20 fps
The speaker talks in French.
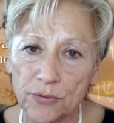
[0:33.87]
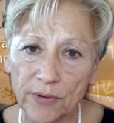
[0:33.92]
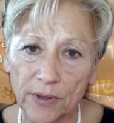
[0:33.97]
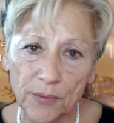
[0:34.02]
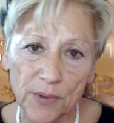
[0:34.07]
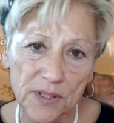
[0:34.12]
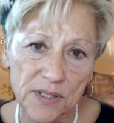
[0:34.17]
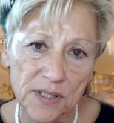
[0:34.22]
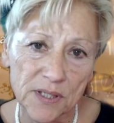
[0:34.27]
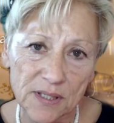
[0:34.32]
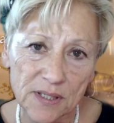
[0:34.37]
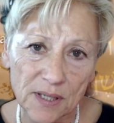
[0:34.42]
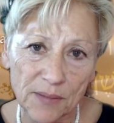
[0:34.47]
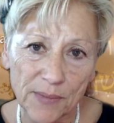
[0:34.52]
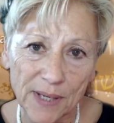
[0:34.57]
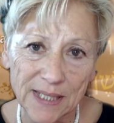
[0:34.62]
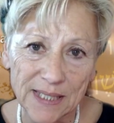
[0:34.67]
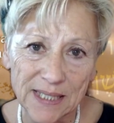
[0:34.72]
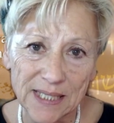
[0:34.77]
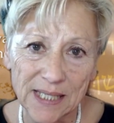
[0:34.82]
vraiment
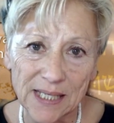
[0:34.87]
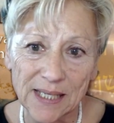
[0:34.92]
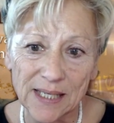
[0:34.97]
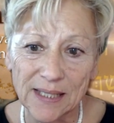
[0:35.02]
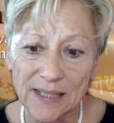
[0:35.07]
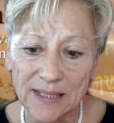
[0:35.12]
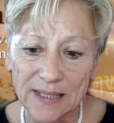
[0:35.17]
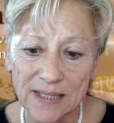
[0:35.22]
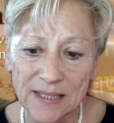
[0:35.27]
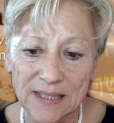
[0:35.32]
systématique des